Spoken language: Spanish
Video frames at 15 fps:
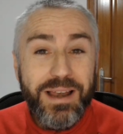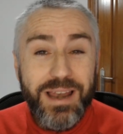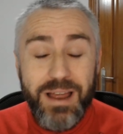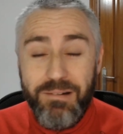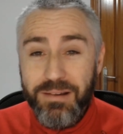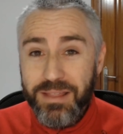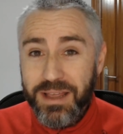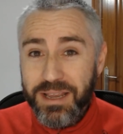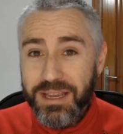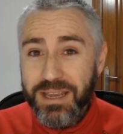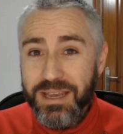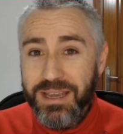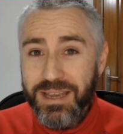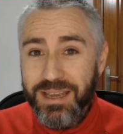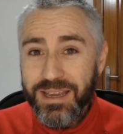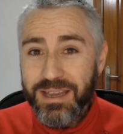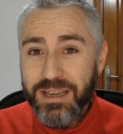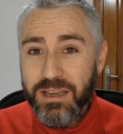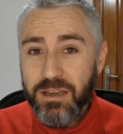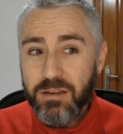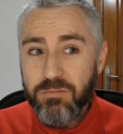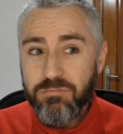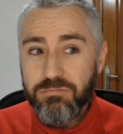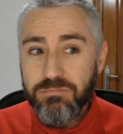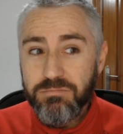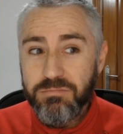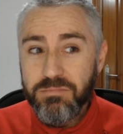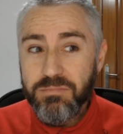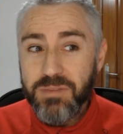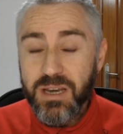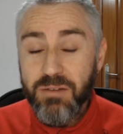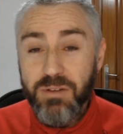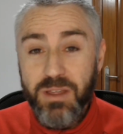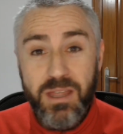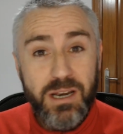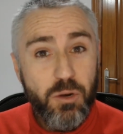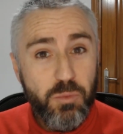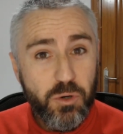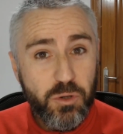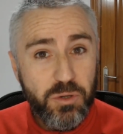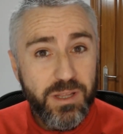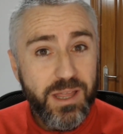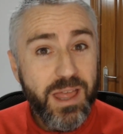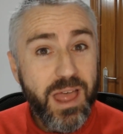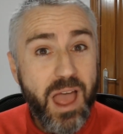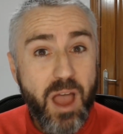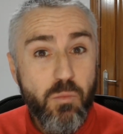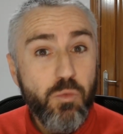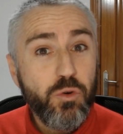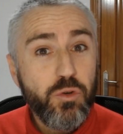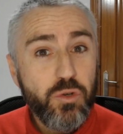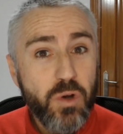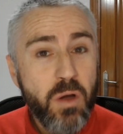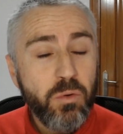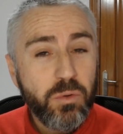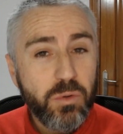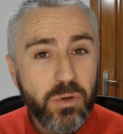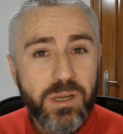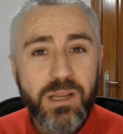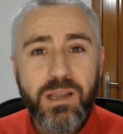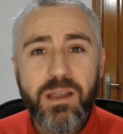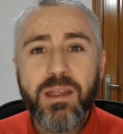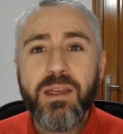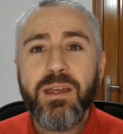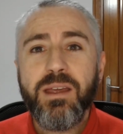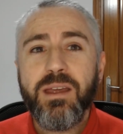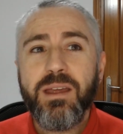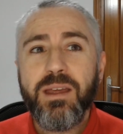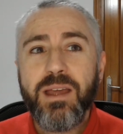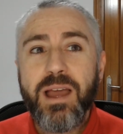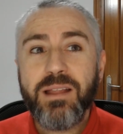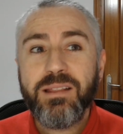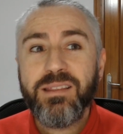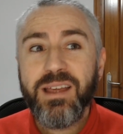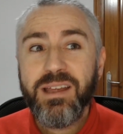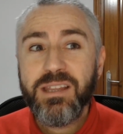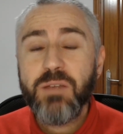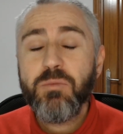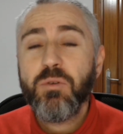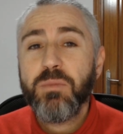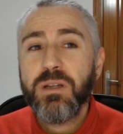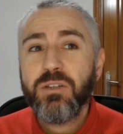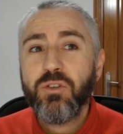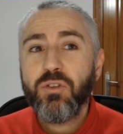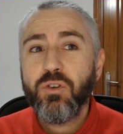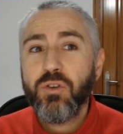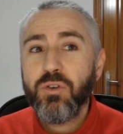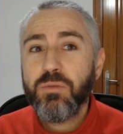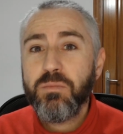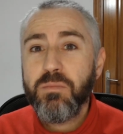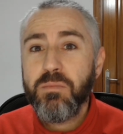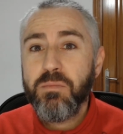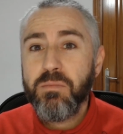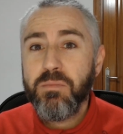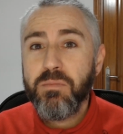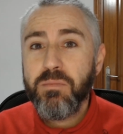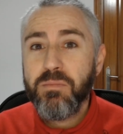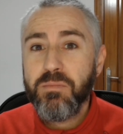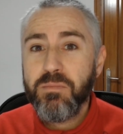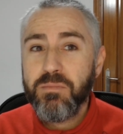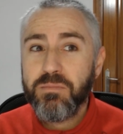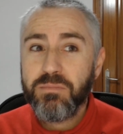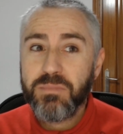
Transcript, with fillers: la verdad es que mm, le voy a dar la oportunidad a muchos autores que hasta este momento mm,